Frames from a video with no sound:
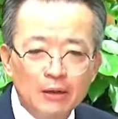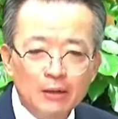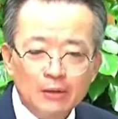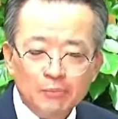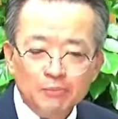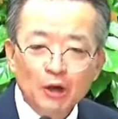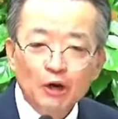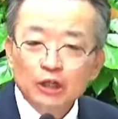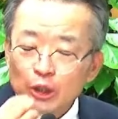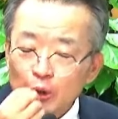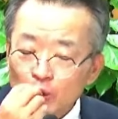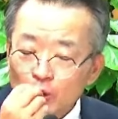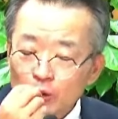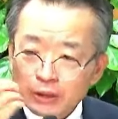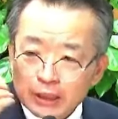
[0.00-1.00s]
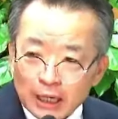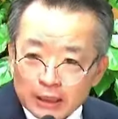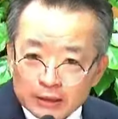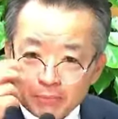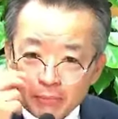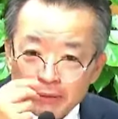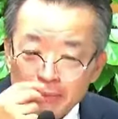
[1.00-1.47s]
몇 킬로까지
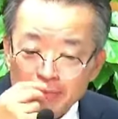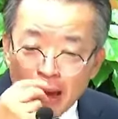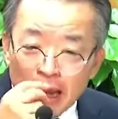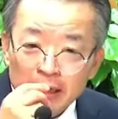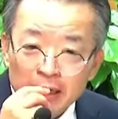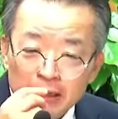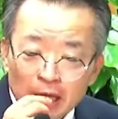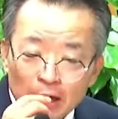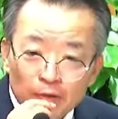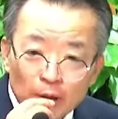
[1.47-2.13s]
맺는다고 그래요.